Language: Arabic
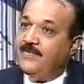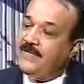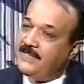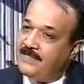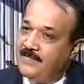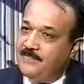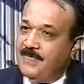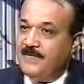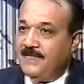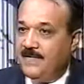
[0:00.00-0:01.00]
وده رقم
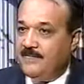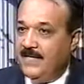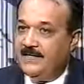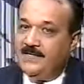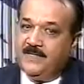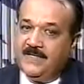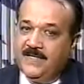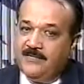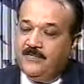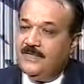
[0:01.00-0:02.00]
كبير قوي يعني لما
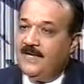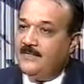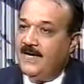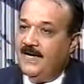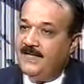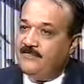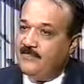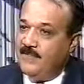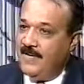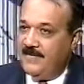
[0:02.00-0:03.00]
نلاقي كل اربع حالات
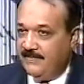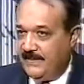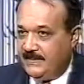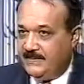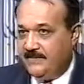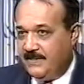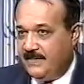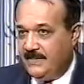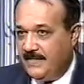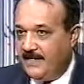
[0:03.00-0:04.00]
فيهم حاله فيها تشوه
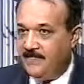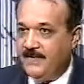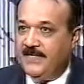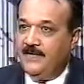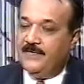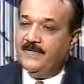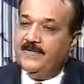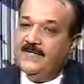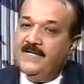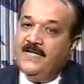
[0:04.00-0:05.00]
خلقي دي حاجه كبيره قوي م.
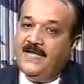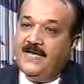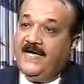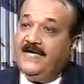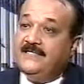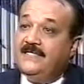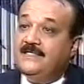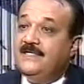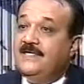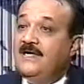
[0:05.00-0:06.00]
الحاجه الثالثه
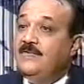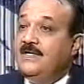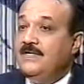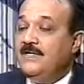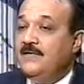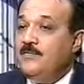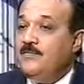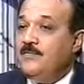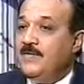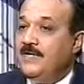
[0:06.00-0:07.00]
تناول
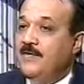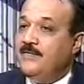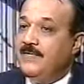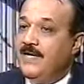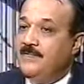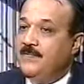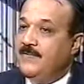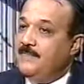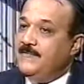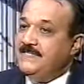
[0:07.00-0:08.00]
الام او الاب
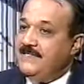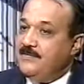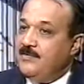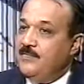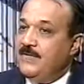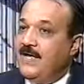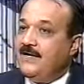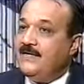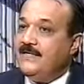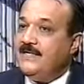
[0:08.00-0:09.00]
بالذات الام
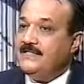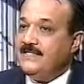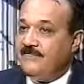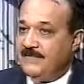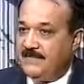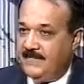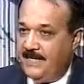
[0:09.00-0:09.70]
العقيقيه اثناء فتره الحمل